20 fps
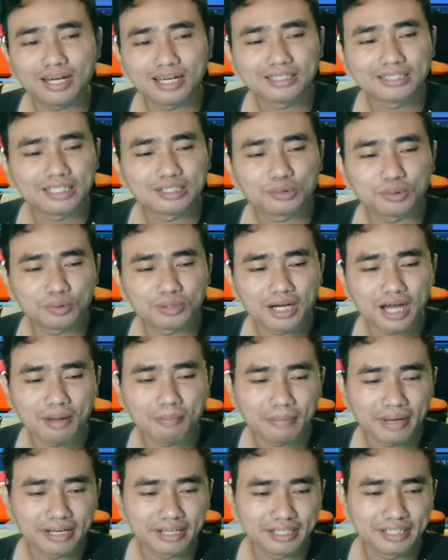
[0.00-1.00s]
hanya
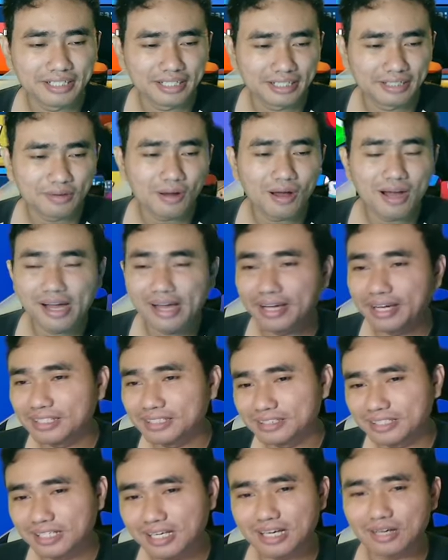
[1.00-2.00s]
turnamen ini doang ya,
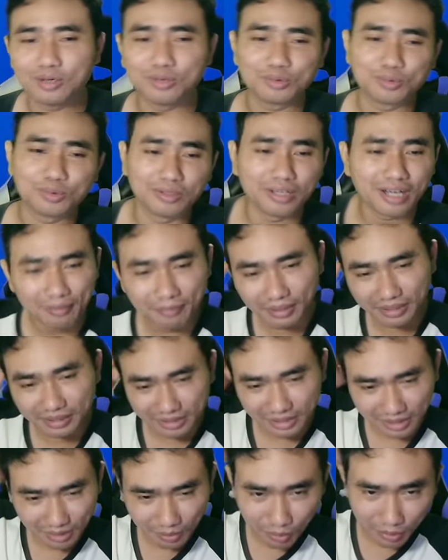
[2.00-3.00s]
guys. Ya, kalau turnamen
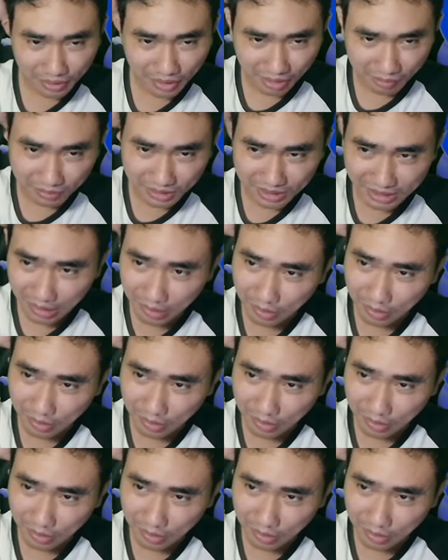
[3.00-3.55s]
sih kemungkinan besar